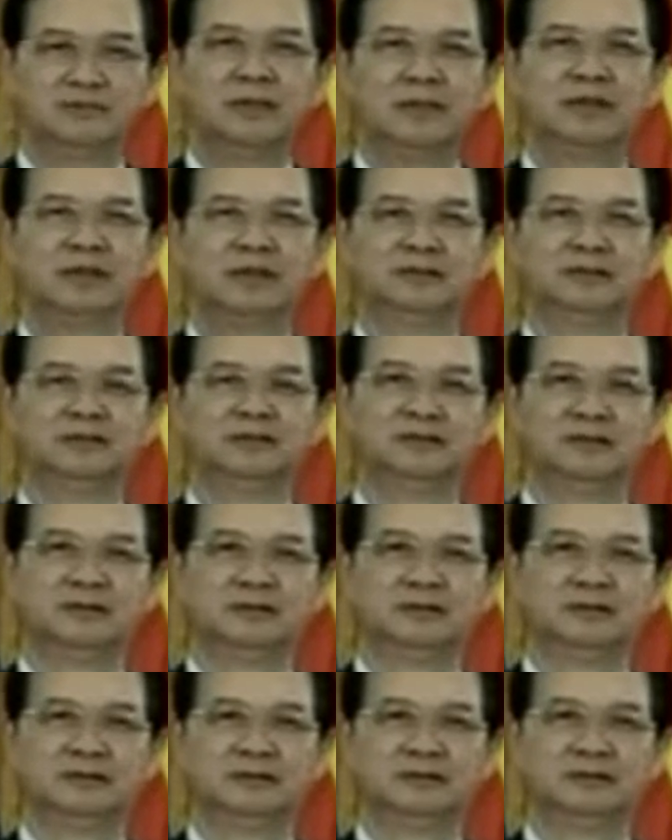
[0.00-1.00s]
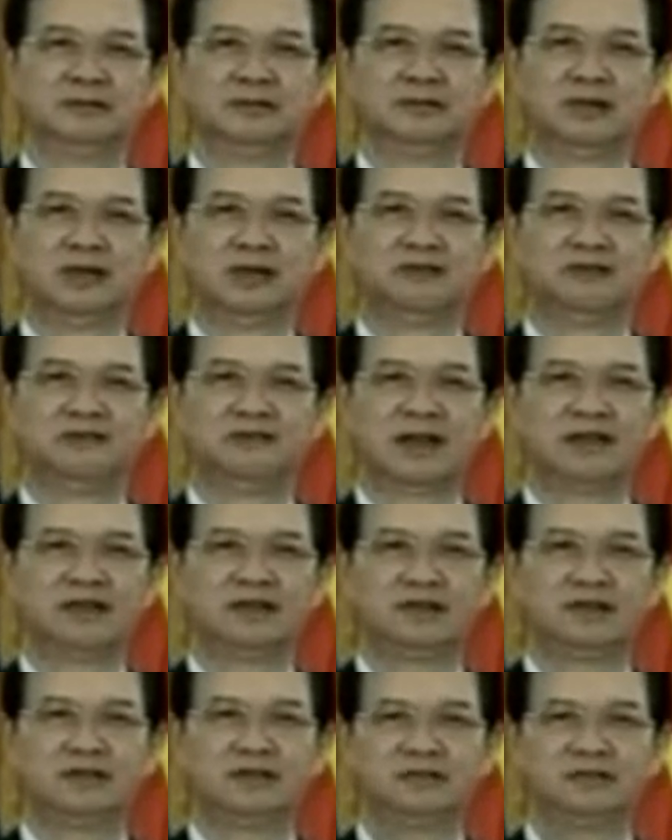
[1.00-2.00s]
mắt là phải
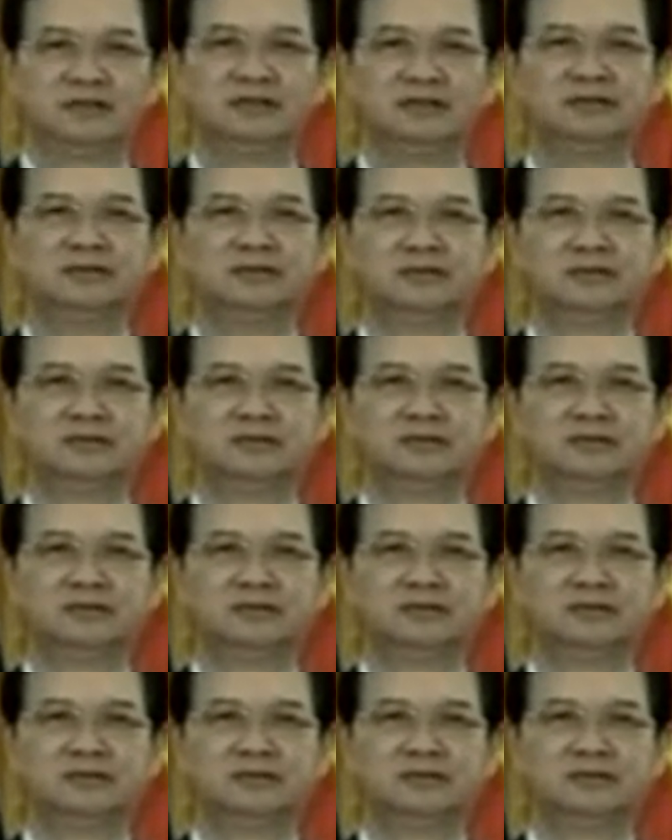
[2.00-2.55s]
khẩn trương